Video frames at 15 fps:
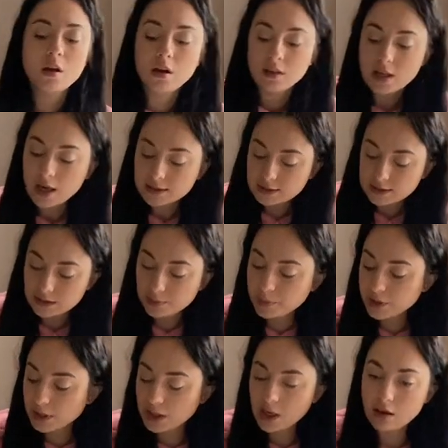Я, кстати,
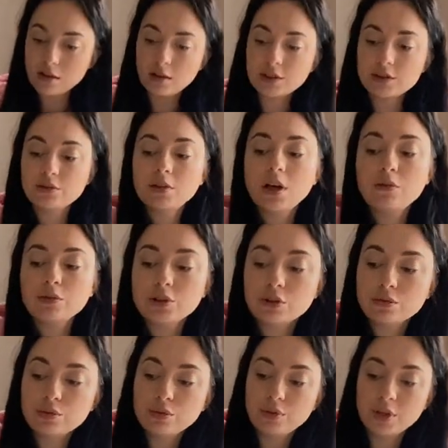приклеила сюда вот
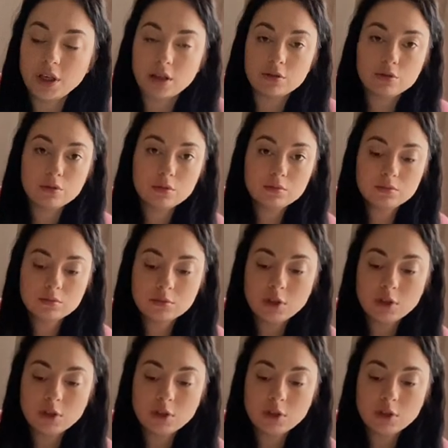такую ленту.